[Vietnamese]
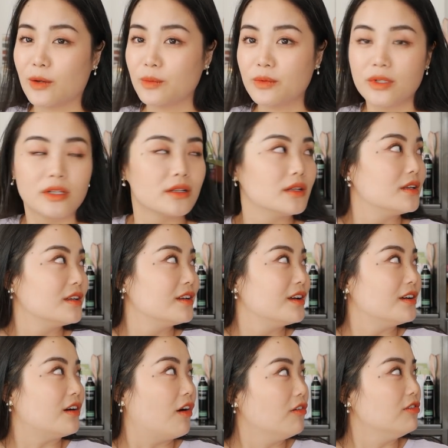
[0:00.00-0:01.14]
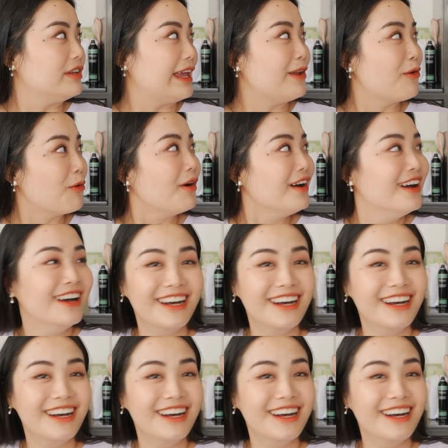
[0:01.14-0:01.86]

không... Ừ vậy luôn á.